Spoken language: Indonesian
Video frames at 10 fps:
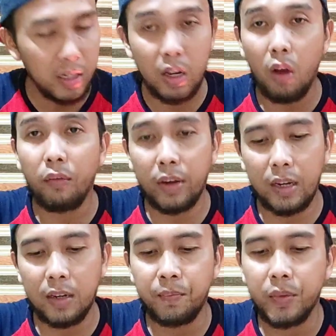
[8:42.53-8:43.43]
di
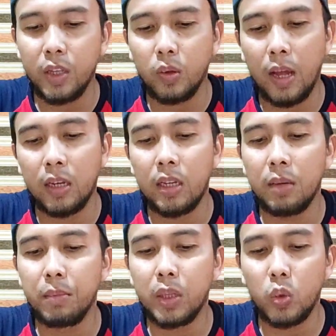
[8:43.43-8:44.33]
oven gitu kan
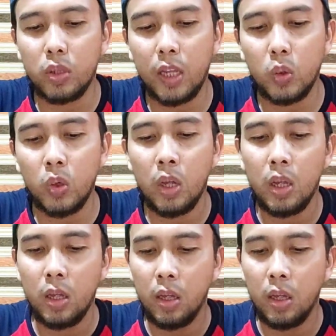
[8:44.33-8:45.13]
bentuknya itu